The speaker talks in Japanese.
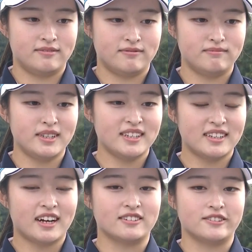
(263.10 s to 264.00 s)

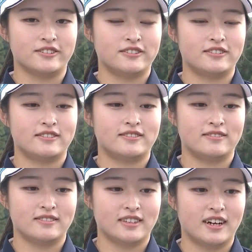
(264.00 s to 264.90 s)
メンタル
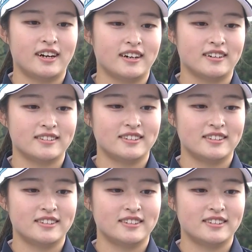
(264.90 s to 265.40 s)
が